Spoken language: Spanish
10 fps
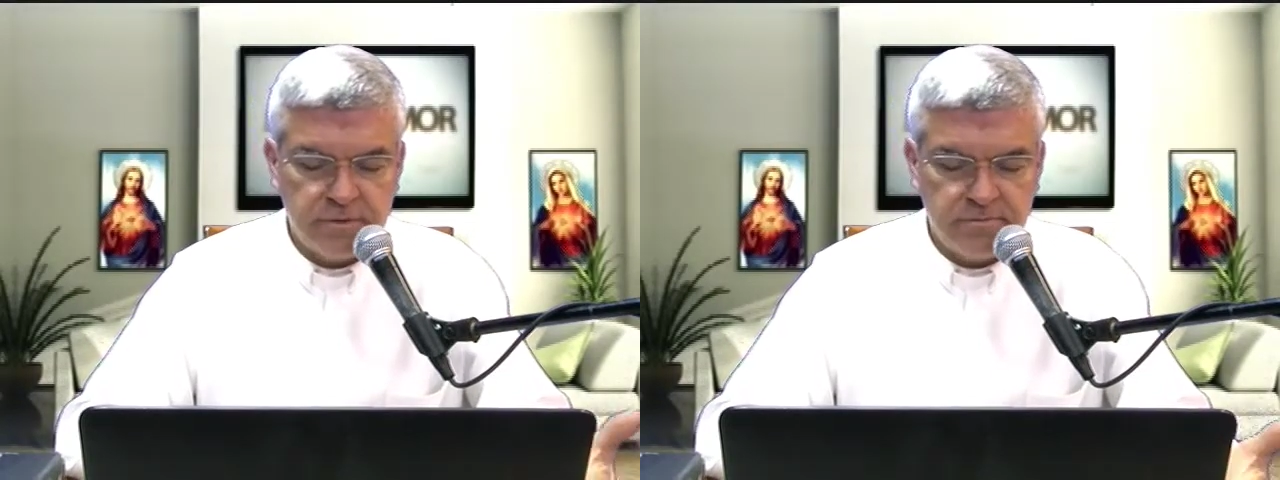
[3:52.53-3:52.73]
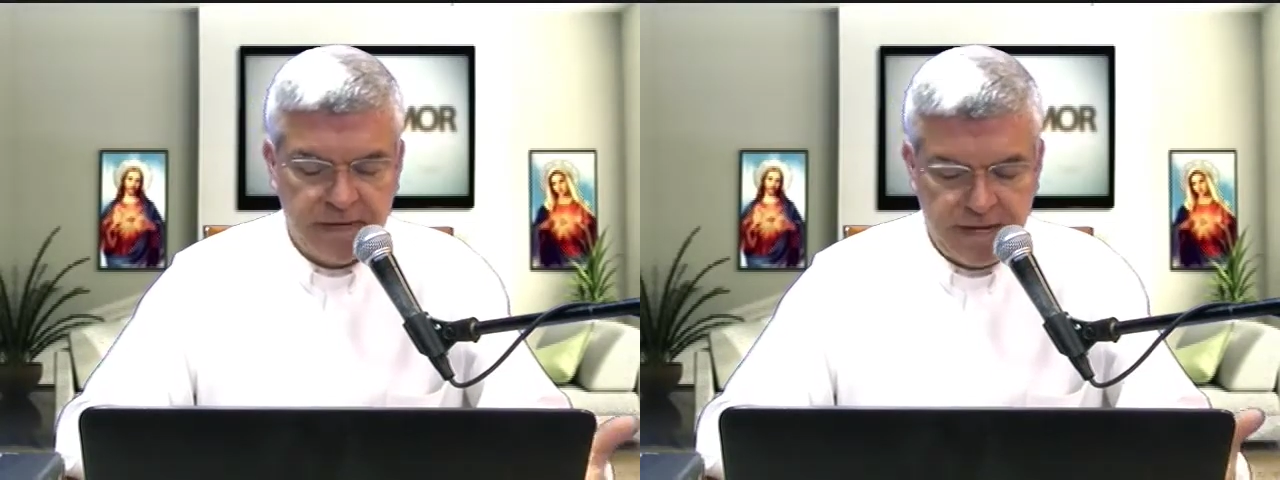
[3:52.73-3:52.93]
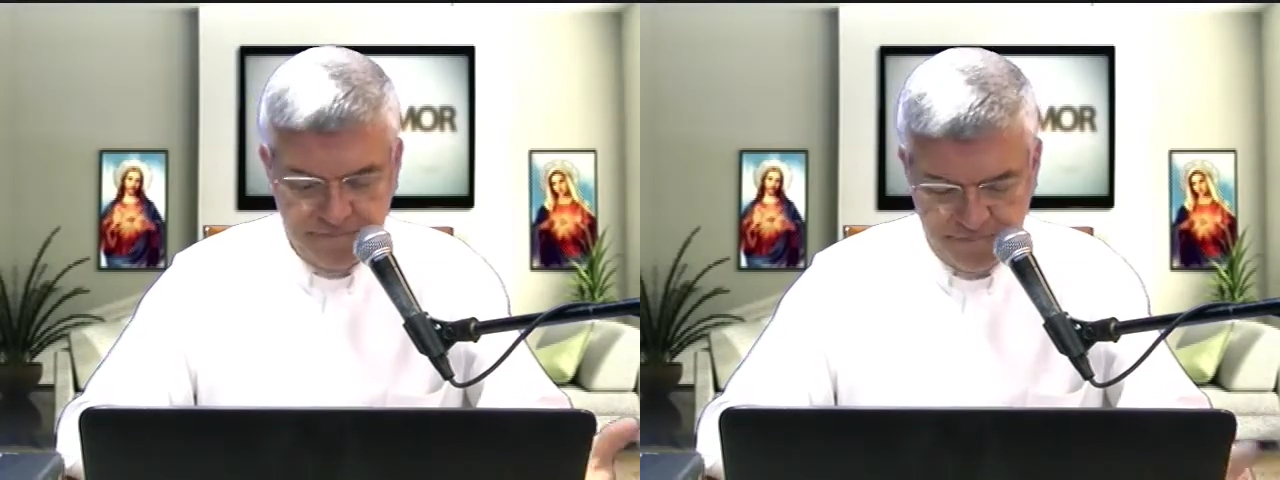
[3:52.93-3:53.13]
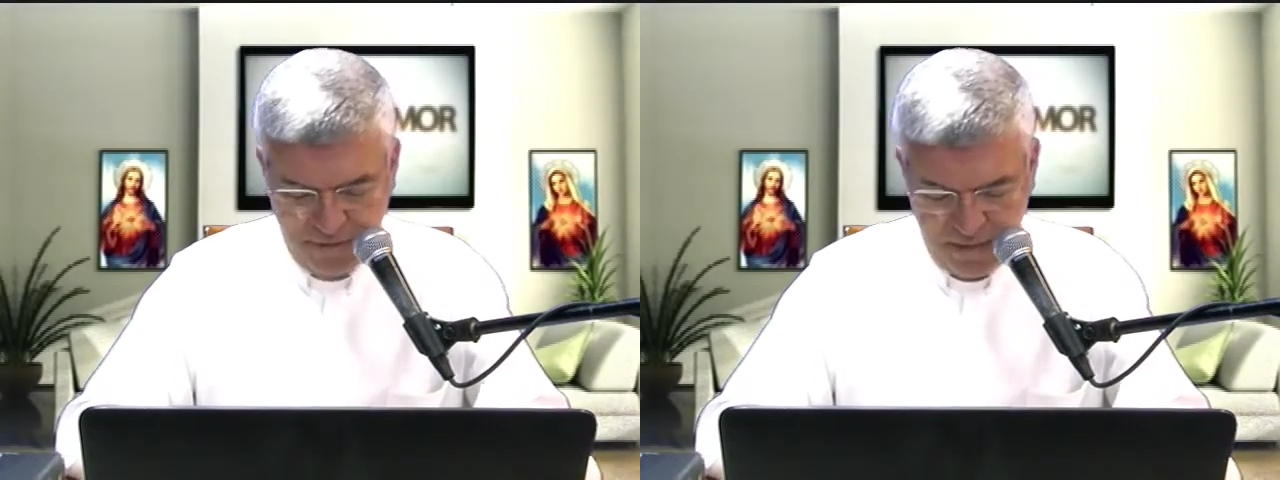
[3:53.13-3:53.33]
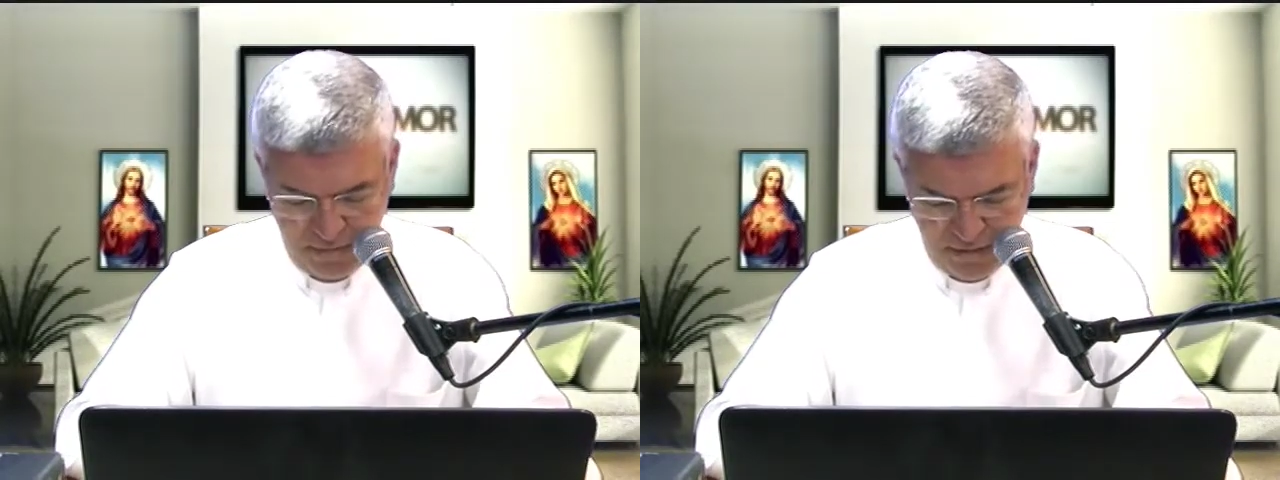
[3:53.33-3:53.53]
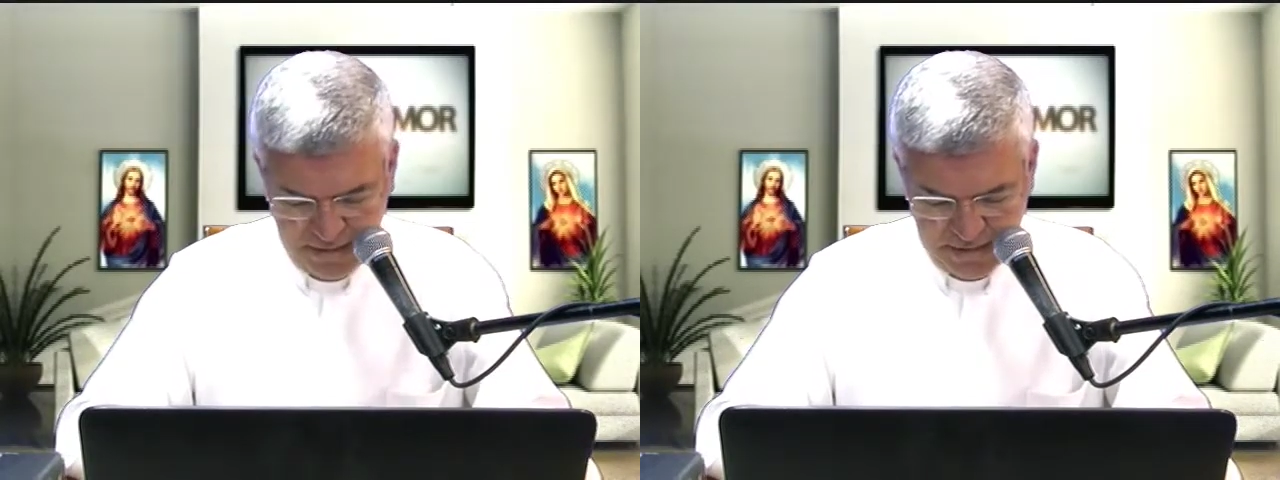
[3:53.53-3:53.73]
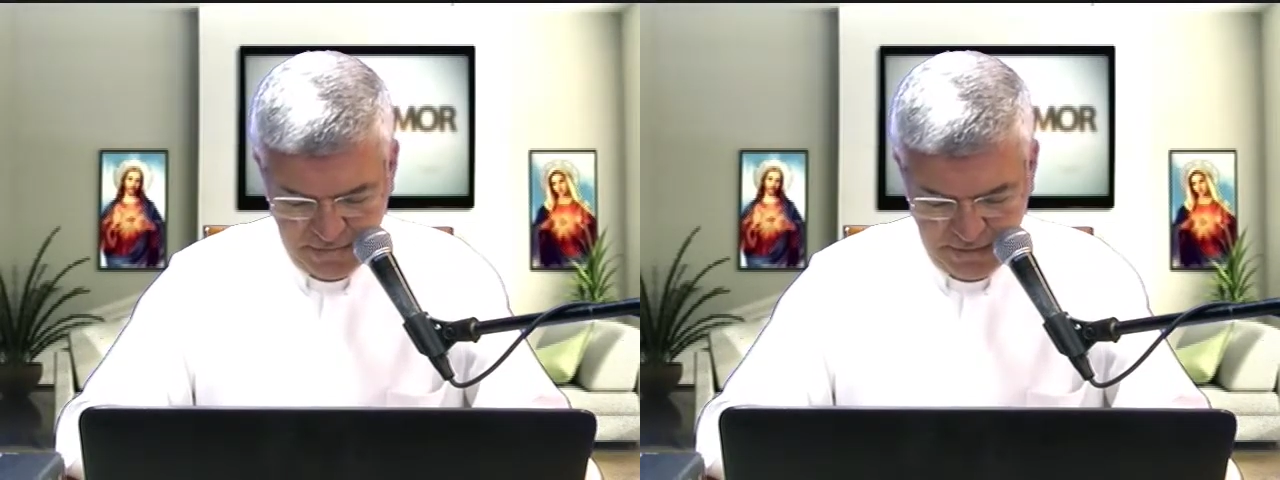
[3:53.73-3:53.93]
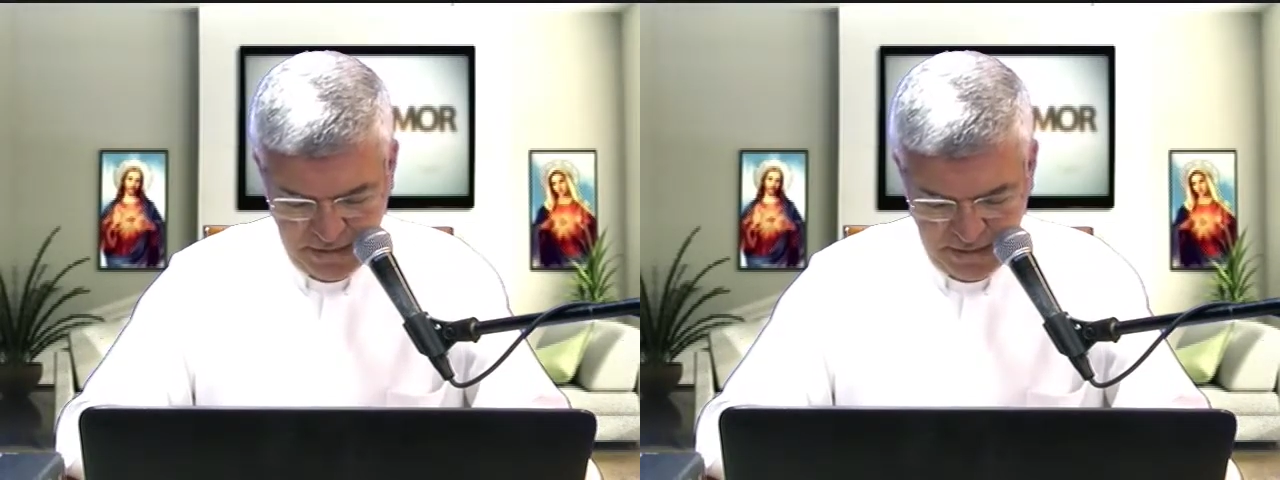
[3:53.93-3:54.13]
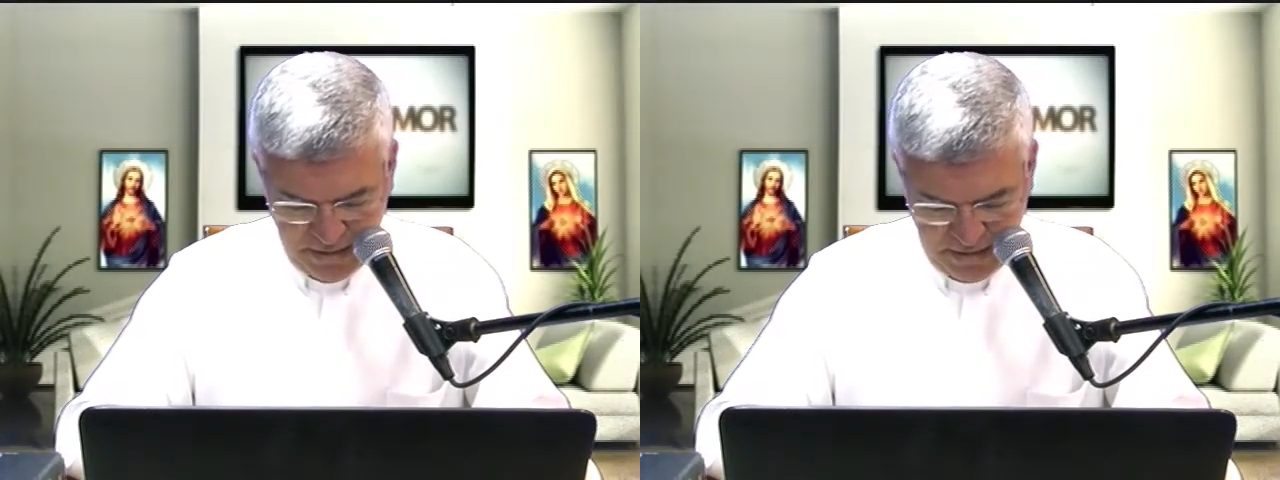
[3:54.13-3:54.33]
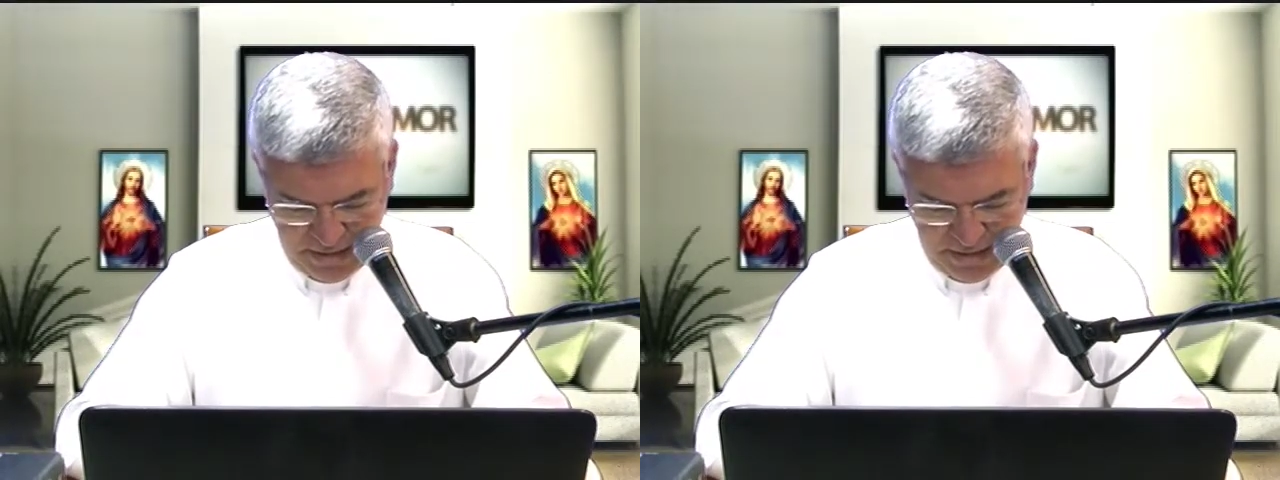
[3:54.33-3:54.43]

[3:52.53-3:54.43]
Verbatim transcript: para recibir y